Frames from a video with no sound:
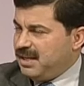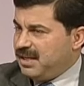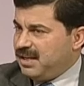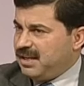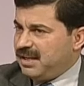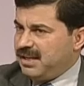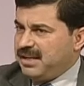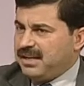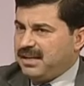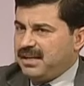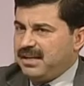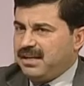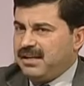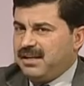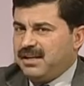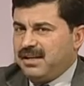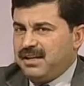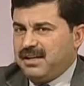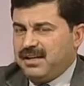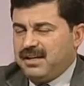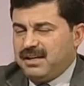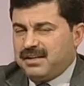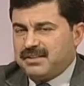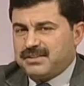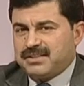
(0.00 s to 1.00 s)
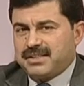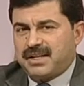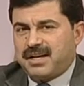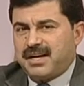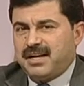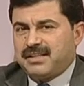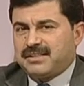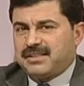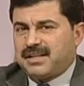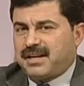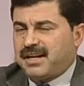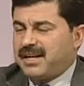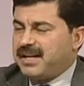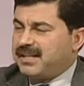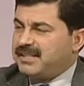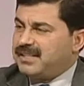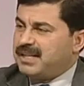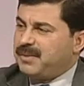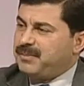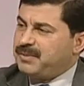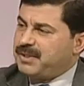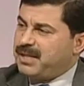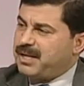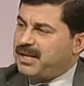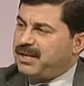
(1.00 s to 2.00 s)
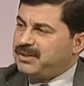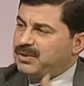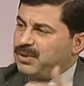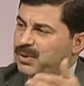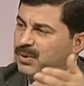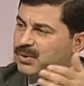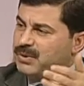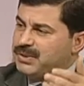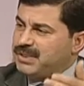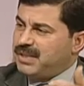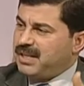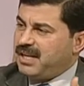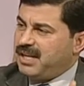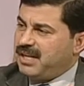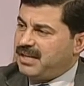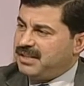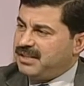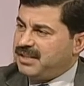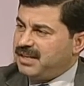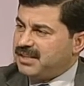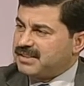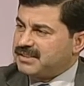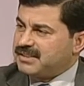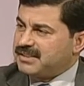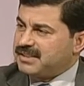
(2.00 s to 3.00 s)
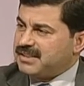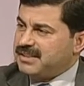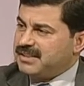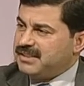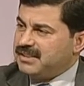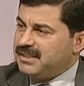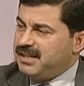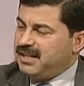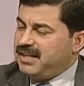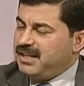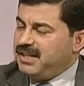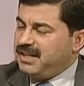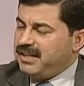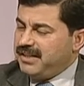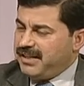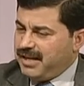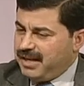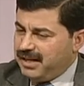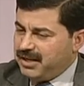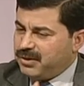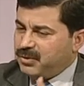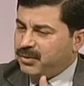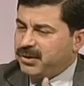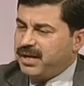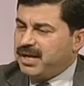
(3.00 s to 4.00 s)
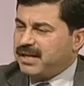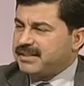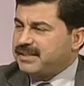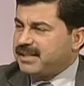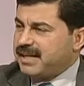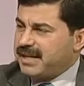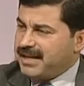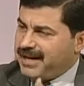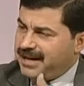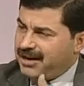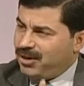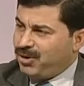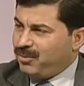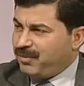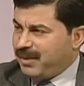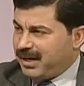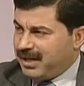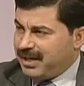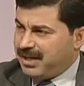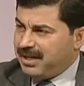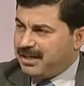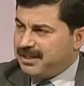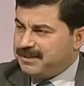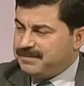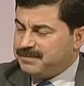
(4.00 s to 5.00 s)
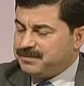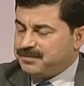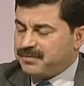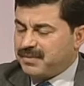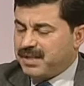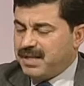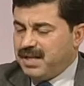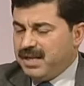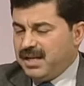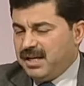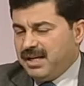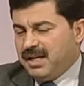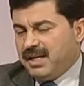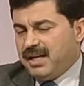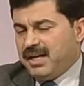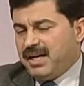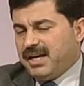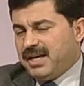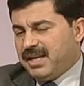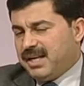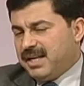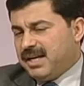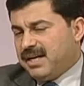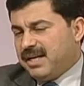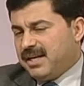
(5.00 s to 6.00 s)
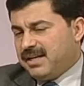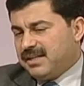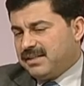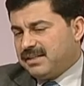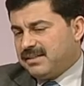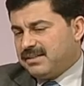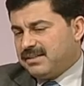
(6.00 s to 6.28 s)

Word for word: اللي زرعت راياتها من الأندلس إلى إلى الصين لذلك هناك تكالب على على